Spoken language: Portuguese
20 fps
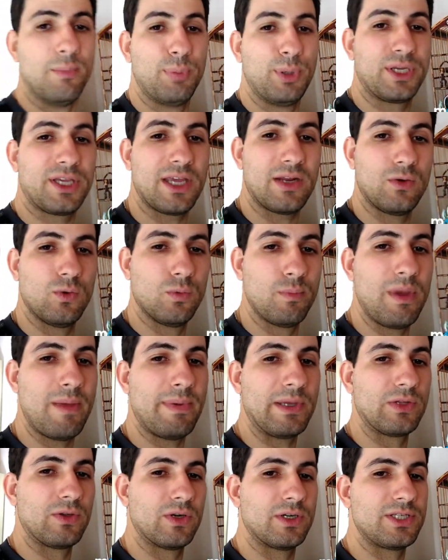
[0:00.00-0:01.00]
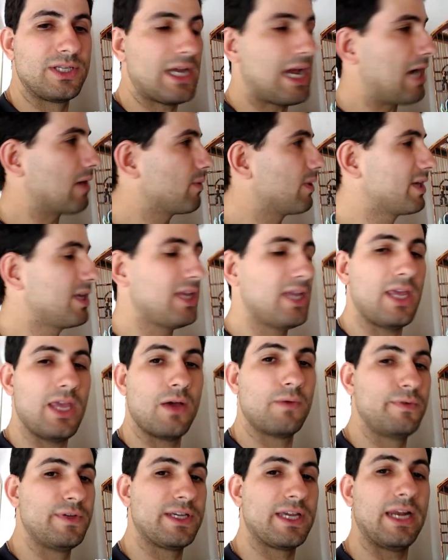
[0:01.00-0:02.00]
Porque no bebedor de água aqui,
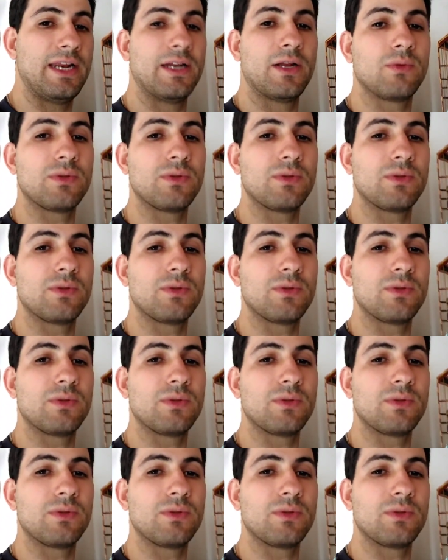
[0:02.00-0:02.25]
eu vi que ele